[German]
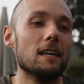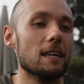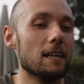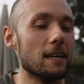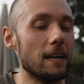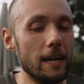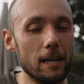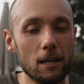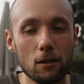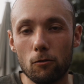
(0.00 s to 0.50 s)

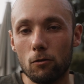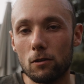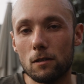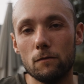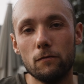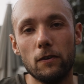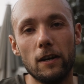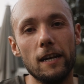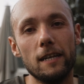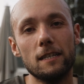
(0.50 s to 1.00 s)
Keine großen
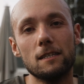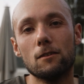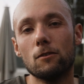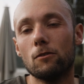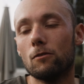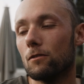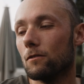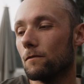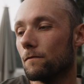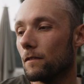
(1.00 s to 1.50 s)

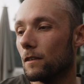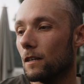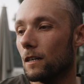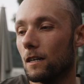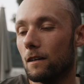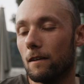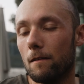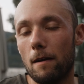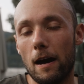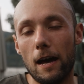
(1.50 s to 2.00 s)
Verletzungen.
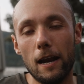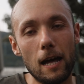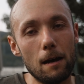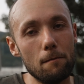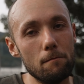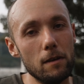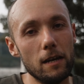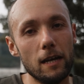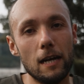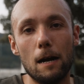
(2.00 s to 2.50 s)
Äh, alle
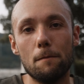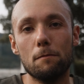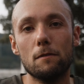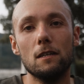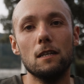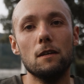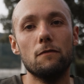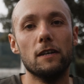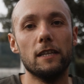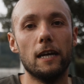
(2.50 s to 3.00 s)
haben mega
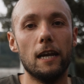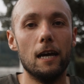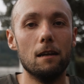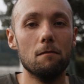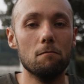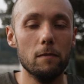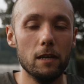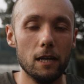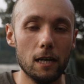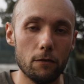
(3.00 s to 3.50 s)
abgeliefert, alle
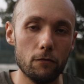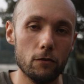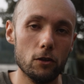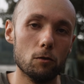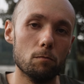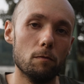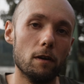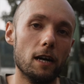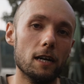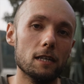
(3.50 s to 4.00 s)
hatten mega viel
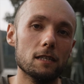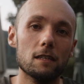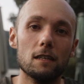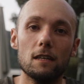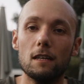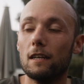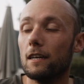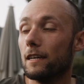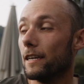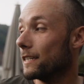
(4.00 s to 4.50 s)
Spaß.
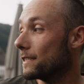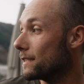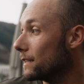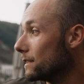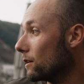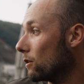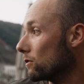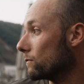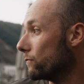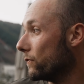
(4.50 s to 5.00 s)
Jetzt
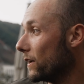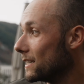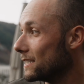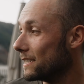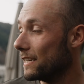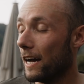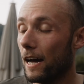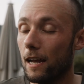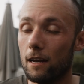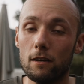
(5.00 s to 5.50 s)
sind auch fast
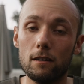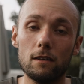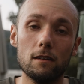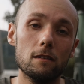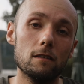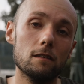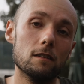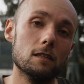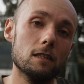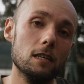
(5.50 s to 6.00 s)
alle
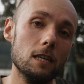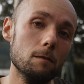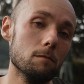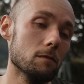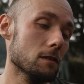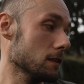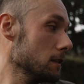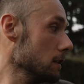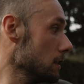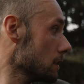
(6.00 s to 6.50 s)

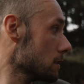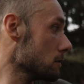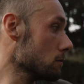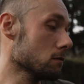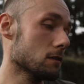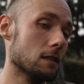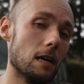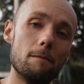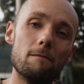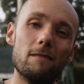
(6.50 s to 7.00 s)
Teams hier
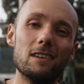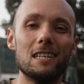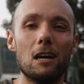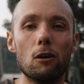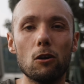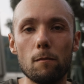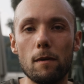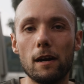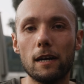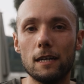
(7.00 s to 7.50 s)
zusammen, was auch
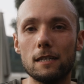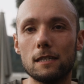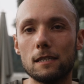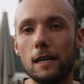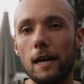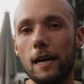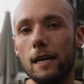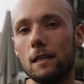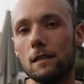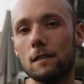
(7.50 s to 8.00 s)
nochmal ganz
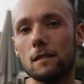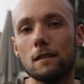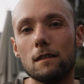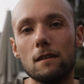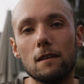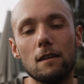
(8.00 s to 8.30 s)
geil ist.